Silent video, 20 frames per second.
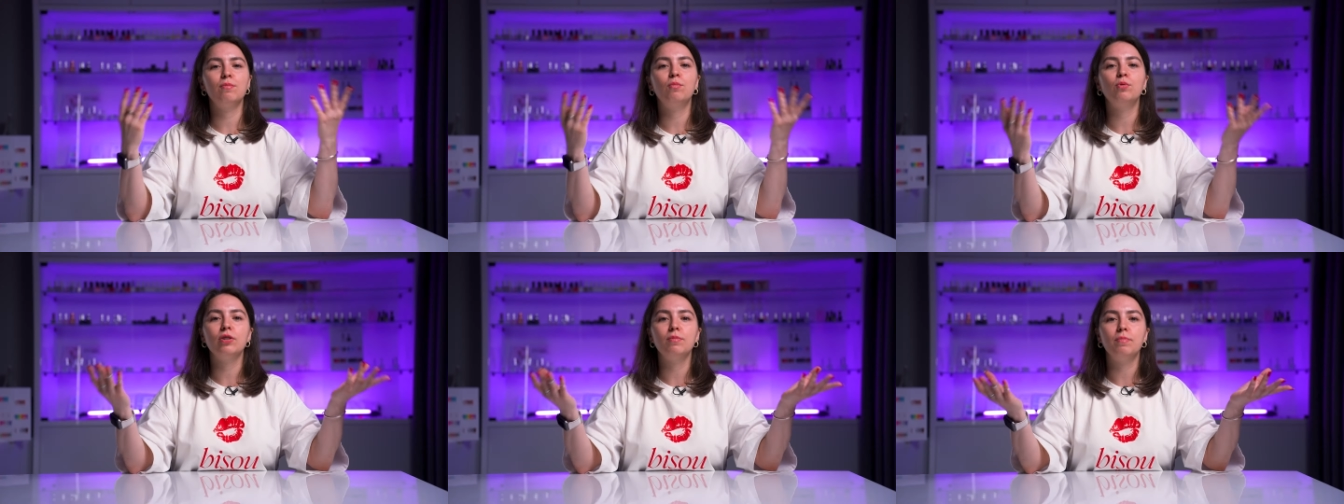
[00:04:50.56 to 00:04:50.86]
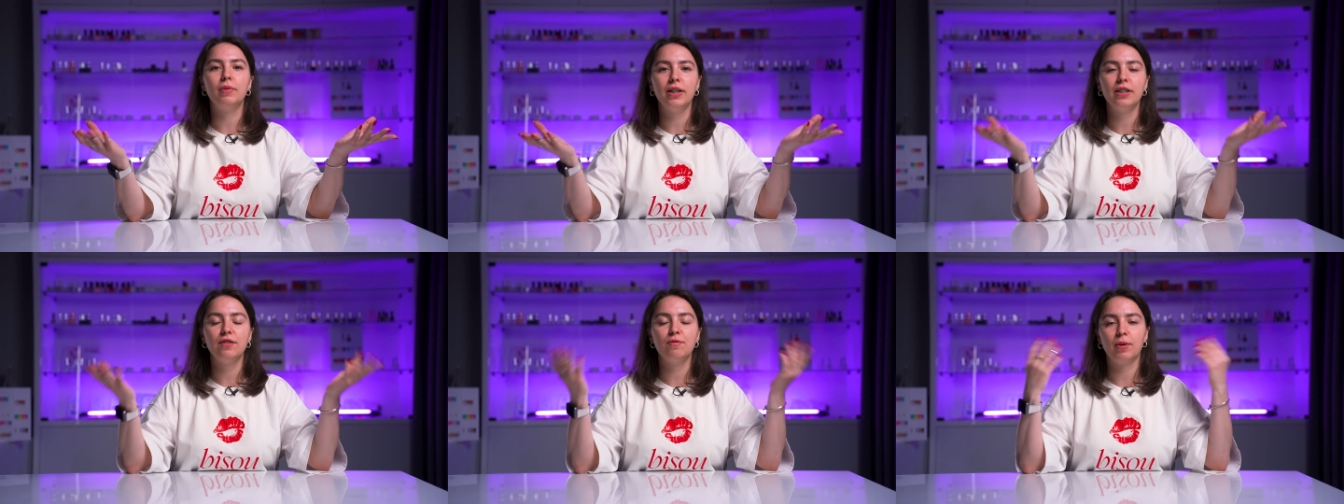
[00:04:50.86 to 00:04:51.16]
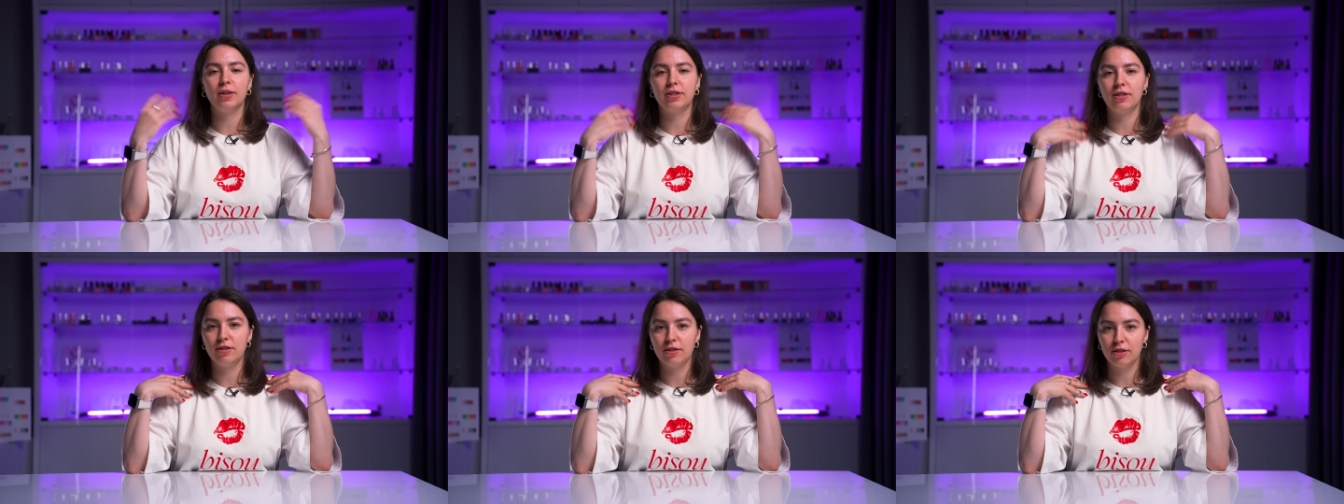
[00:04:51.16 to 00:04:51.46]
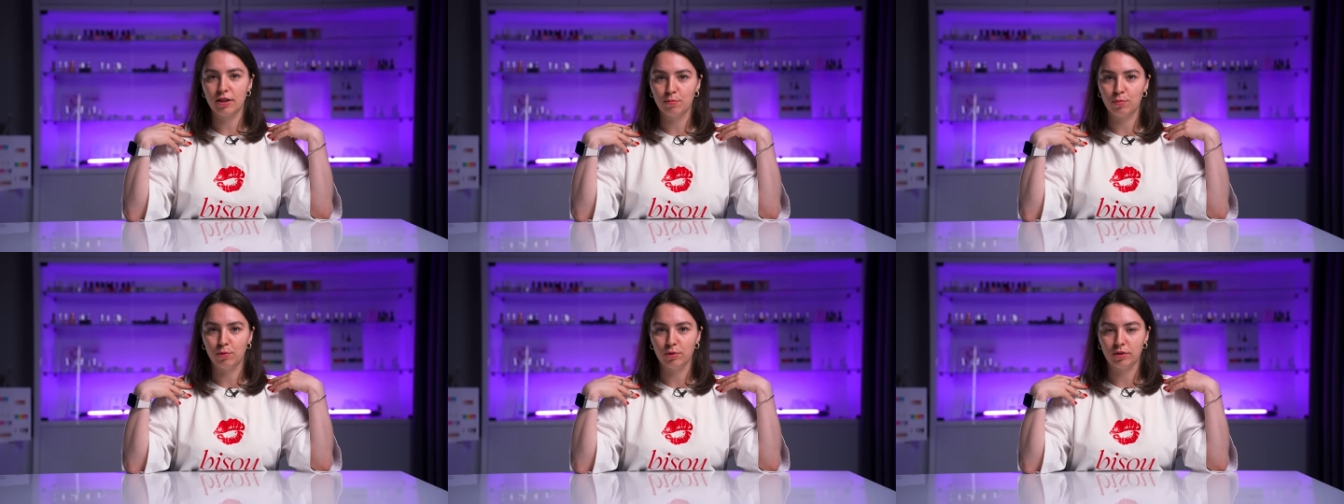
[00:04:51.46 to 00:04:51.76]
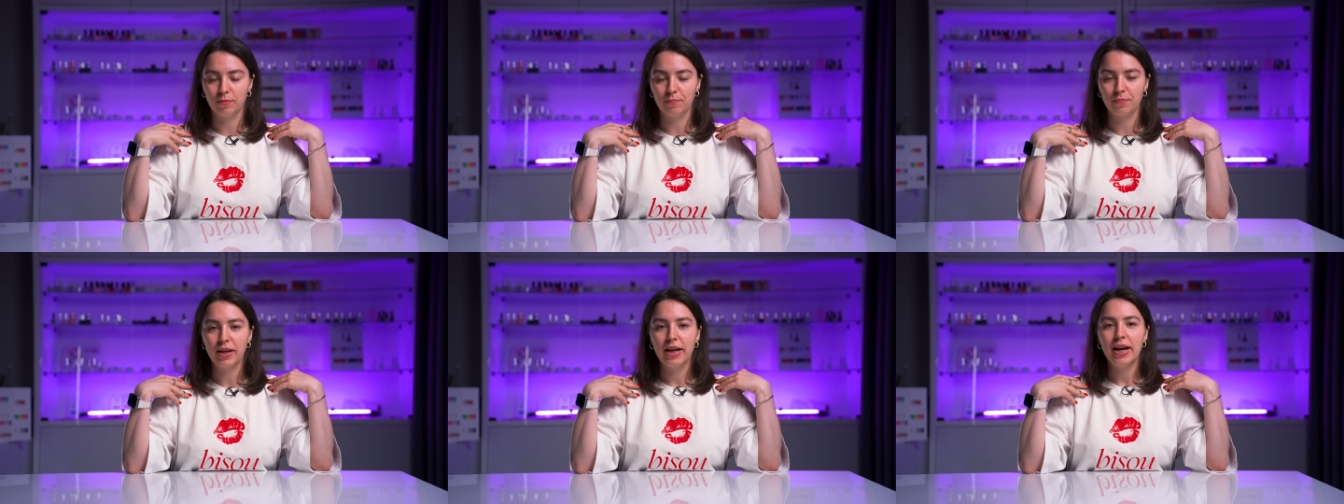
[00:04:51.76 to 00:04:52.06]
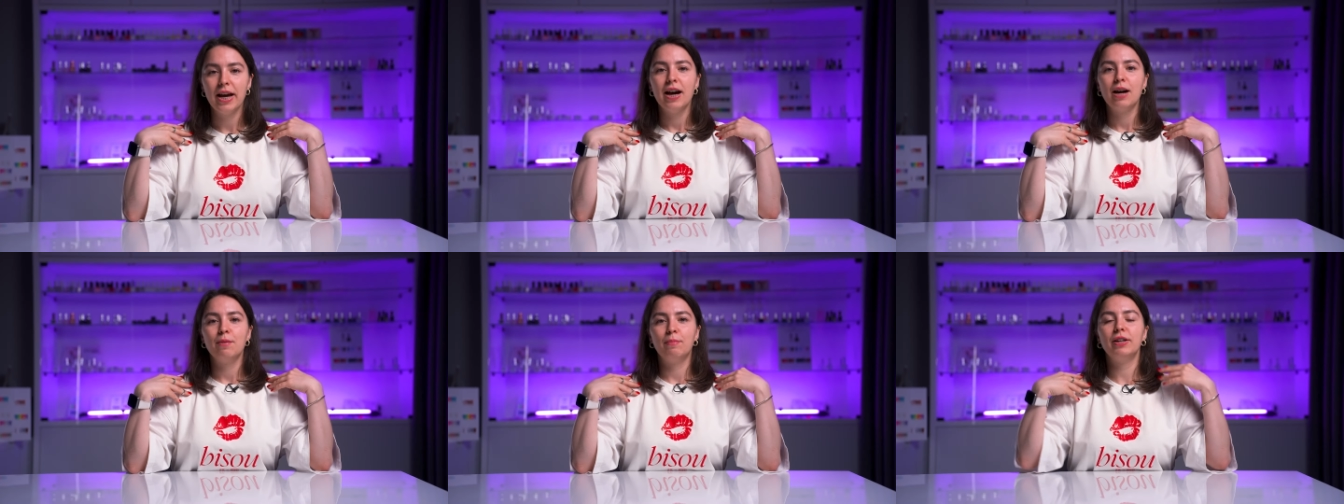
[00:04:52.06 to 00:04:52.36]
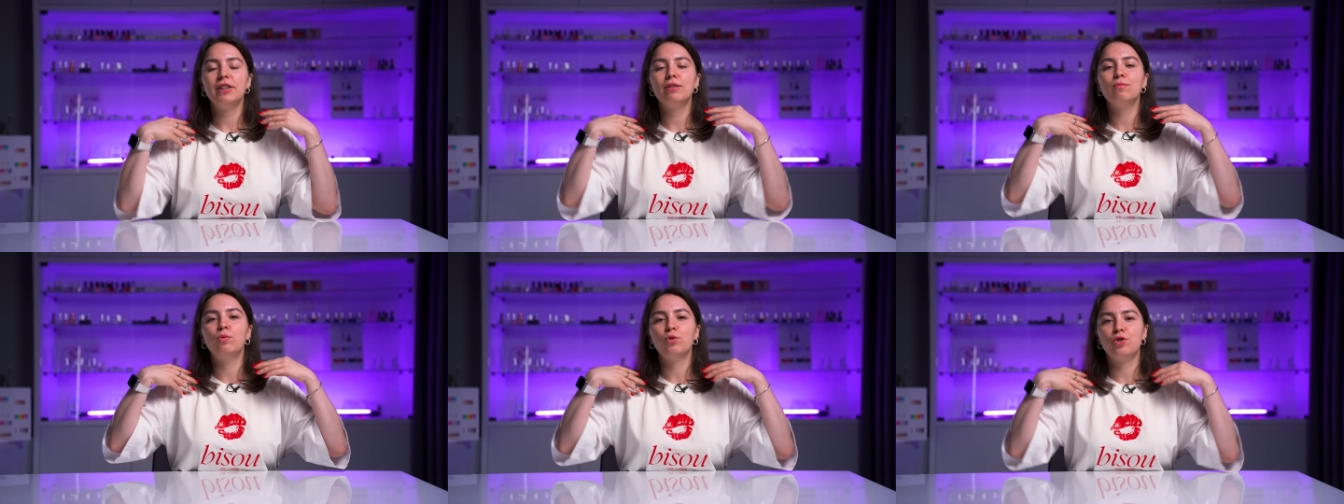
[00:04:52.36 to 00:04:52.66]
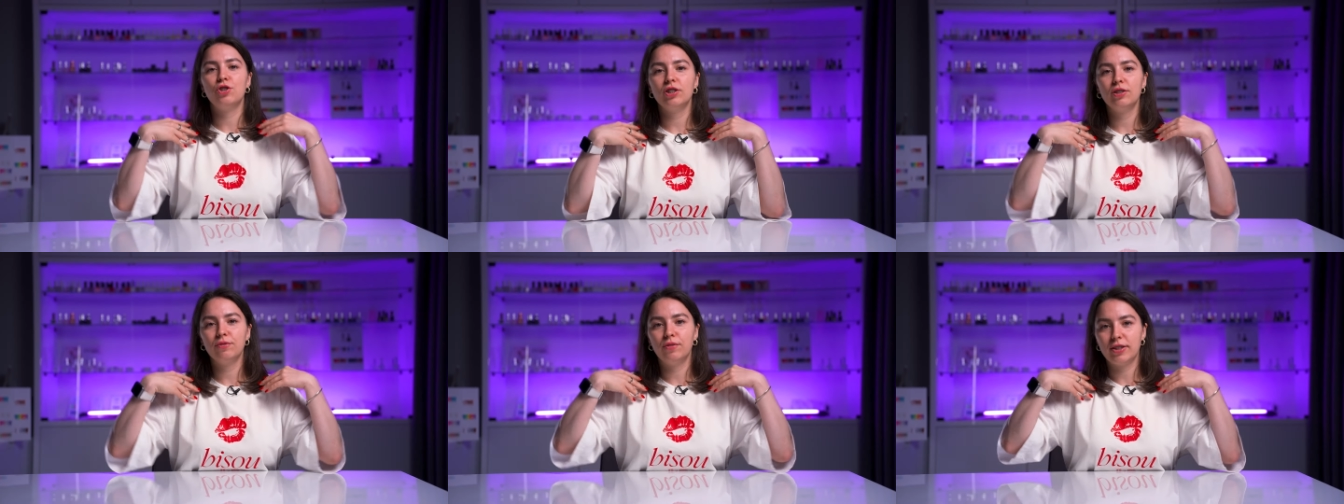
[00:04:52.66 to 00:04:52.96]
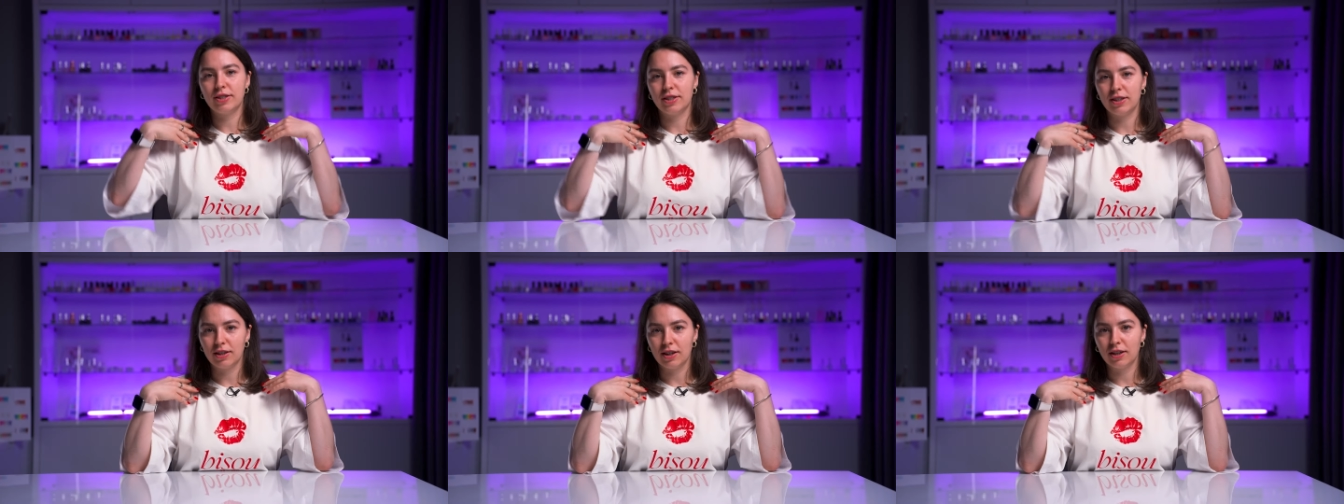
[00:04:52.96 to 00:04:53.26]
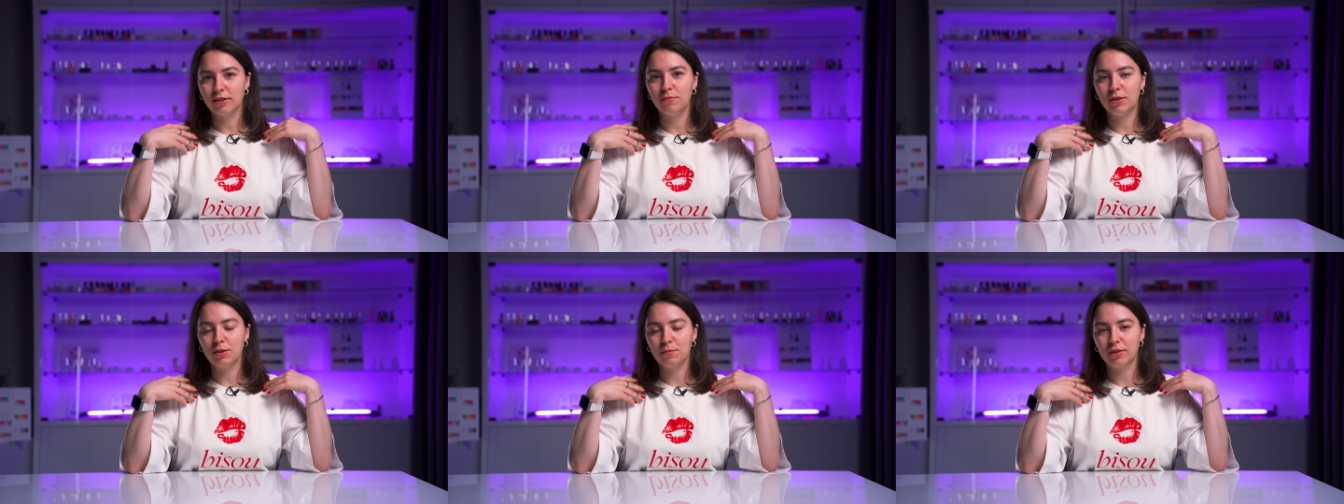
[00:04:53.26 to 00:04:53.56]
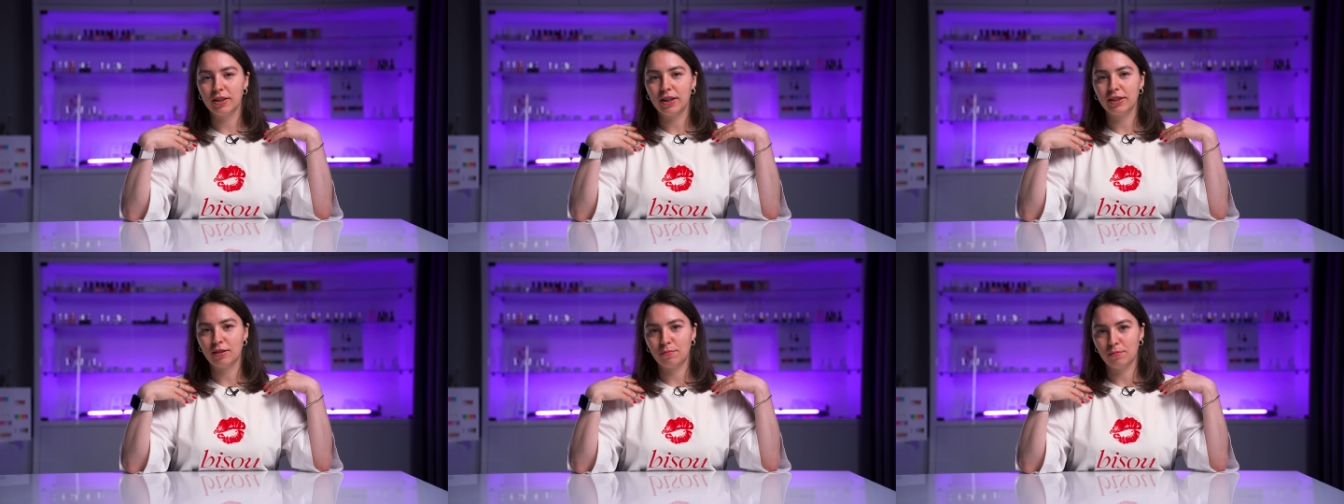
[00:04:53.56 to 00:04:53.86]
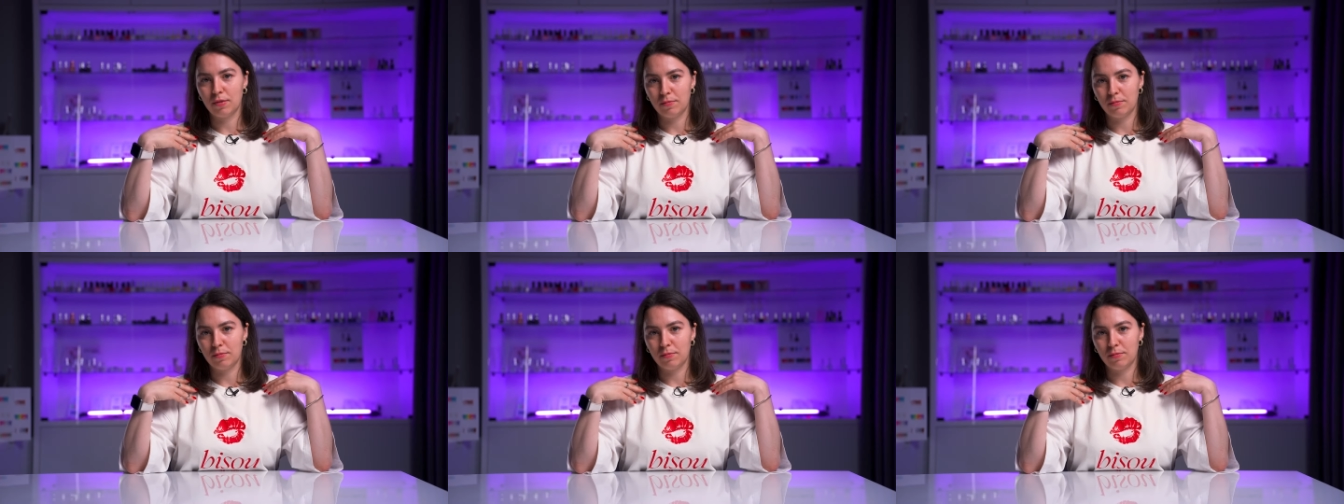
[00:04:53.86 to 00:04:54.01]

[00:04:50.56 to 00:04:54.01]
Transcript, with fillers: не будет болеть в процессе работы. Поэтому учитывайте это, именно этот